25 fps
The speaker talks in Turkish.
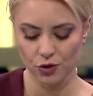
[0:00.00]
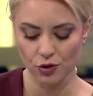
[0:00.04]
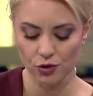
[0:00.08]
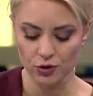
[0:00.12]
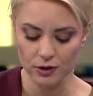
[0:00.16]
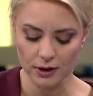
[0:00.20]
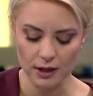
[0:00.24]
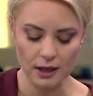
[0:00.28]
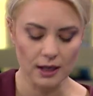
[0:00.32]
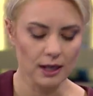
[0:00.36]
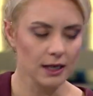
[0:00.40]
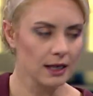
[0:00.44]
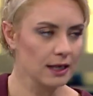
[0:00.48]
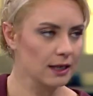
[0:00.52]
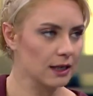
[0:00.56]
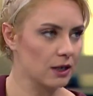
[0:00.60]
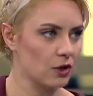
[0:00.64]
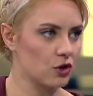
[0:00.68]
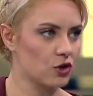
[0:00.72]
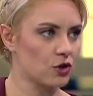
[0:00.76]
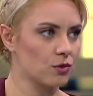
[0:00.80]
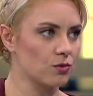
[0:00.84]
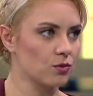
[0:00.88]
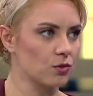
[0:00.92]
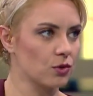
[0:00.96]
O da
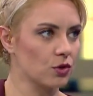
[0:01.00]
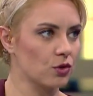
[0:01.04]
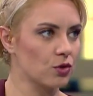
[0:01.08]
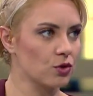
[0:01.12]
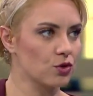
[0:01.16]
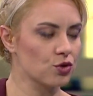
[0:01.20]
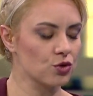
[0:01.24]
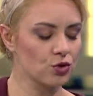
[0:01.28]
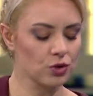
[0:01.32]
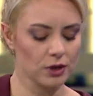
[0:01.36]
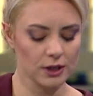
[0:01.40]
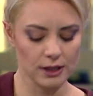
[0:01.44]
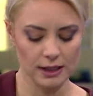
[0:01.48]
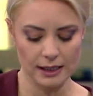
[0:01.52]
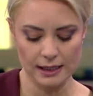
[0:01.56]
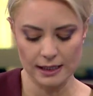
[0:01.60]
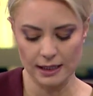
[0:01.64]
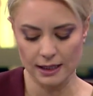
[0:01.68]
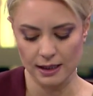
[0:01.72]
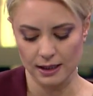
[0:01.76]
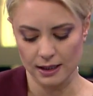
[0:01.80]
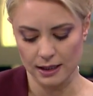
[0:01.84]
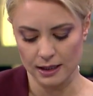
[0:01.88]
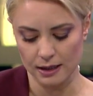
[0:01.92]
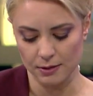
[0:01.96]
geçim
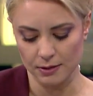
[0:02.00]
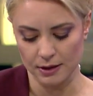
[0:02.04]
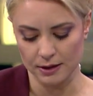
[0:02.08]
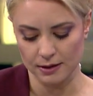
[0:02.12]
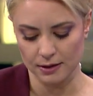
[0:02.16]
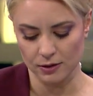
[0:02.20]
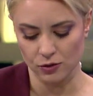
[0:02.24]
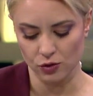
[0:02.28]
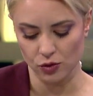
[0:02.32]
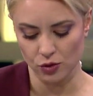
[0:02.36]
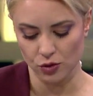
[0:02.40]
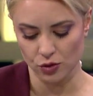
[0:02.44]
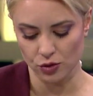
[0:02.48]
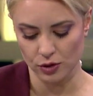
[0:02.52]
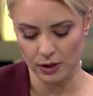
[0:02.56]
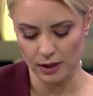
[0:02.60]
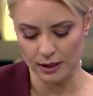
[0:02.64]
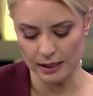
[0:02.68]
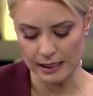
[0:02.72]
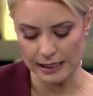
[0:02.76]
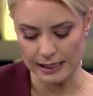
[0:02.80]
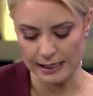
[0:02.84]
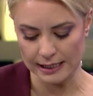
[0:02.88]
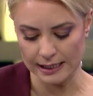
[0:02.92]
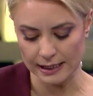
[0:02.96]
koşullarıyla elbette
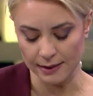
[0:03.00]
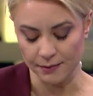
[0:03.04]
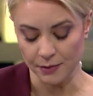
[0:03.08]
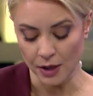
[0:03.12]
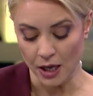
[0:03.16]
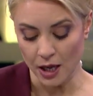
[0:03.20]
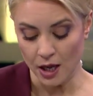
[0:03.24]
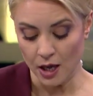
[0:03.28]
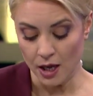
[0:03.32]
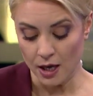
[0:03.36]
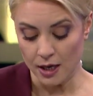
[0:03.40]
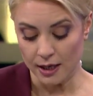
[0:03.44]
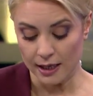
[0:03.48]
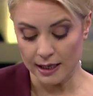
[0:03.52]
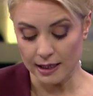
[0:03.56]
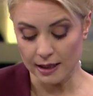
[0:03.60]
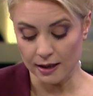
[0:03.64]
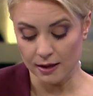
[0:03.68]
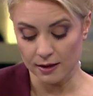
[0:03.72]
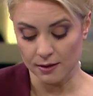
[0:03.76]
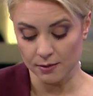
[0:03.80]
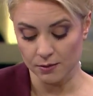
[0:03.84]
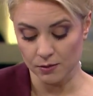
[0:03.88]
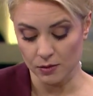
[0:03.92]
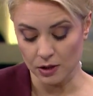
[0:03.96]
doğrudan ilgili.
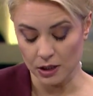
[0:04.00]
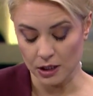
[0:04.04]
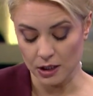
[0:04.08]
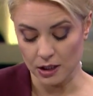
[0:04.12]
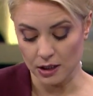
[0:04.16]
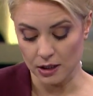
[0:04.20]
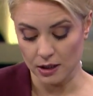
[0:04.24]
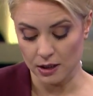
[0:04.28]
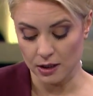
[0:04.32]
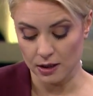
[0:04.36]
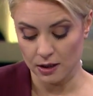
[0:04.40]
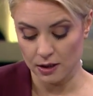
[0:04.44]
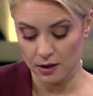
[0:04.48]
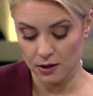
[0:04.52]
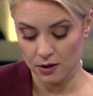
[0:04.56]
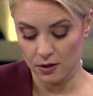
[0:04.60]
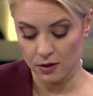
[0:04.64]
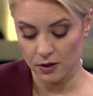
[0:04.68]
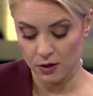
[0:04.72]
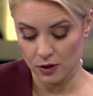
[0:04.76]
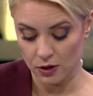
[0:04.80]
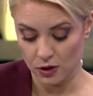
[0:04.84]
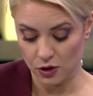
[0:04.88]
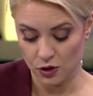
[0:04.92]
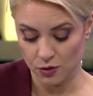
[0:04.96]
Gelelim
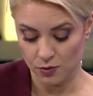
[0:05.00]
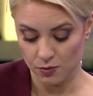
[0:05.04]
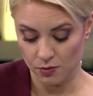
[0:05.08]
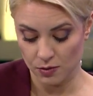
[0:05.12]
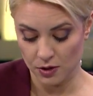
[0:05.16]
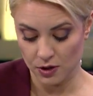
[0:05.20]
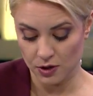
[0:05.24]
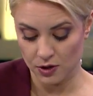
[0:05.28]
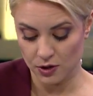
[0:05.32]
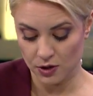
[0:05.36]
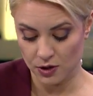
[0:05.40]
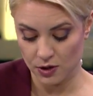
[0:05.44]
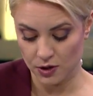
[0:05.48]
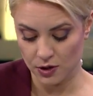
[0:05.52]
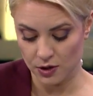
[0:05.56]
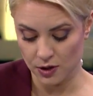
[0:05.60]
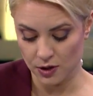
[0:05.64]
şimdi bir